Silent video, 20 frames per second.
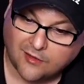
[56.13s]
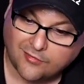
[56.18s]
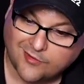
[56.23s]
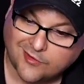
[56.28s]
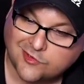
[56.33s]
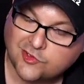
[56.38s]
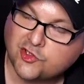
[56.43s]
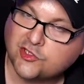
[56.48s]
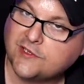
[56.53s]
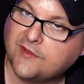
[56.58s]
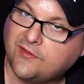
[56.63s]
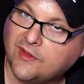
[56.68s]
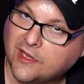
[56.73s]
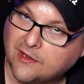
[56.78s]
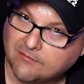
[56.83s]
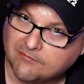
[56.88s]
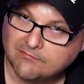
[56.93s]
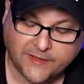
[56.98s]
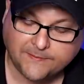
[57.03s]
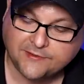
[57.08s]
anlatacağız
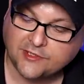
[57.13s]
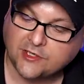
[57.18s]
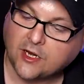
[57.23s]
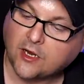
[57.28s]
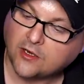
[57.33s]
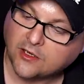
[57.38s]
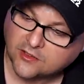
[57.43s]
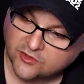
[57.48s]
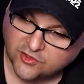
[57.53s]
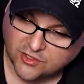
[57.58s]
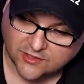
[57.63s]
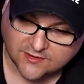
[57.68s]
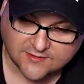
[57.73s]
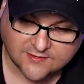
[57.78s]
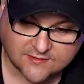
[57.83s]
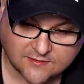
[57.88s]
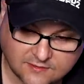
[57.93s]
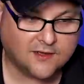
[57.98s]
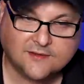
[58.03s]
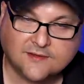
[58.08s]
efendim. Hepsini
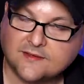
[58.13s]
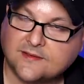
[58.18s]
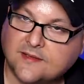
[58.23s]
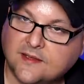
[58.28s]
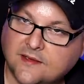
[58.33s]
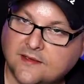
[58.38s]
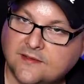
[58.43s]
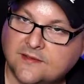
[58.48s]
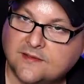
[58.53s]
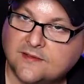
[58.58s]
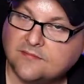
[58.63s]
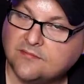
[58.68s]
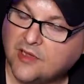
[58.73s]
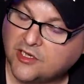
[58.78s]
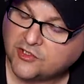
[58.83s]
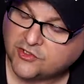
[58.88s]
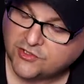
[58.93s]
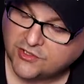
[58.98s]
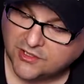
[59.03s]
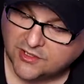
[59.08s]
anlatacağız. Hazırsanız
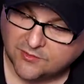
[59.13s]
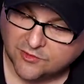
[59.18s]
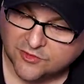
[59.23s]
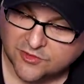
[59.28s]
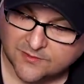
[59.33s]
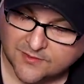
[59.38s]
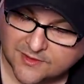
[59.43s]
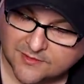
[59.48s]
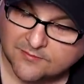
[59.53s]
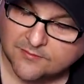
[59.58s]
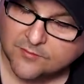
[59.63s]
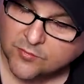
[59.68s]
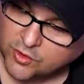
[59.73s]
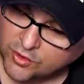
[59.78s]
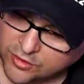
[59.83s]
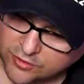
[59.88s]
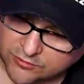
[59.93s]
başlayalım o zaman. Buyurun.